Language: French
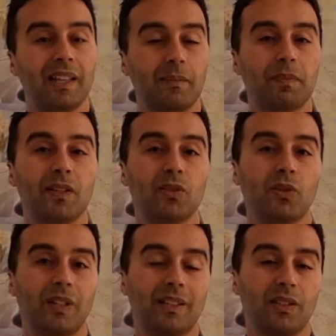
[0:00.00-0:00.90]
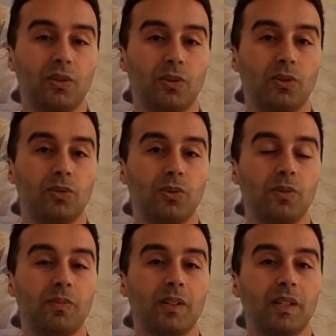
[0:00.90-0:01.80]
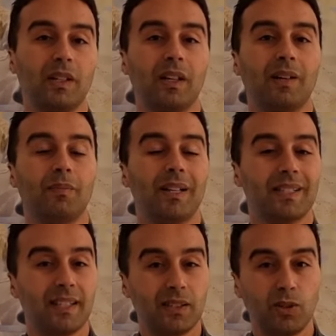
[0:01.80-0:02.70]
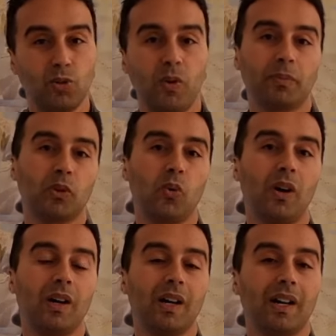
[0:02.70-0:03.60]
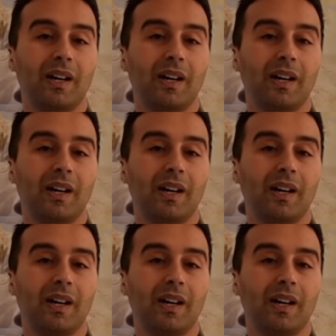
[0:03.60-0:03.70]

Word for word: à la place de regarder sur YouTube, bah ça c'est du Web 3.